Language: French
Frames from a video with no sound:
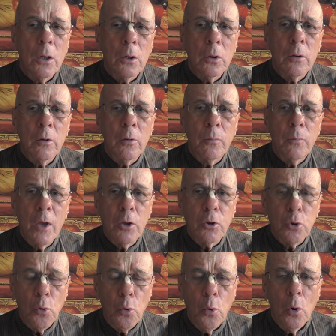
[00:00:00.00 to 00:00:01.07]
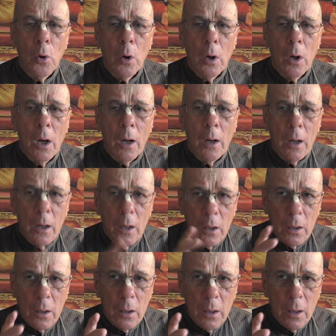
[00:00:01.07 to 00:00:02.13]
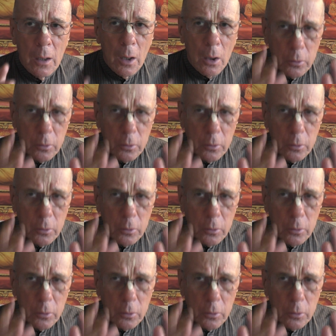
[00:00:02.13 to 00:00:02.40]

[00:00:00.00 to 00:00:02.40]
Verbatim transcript: euh, bientôt dans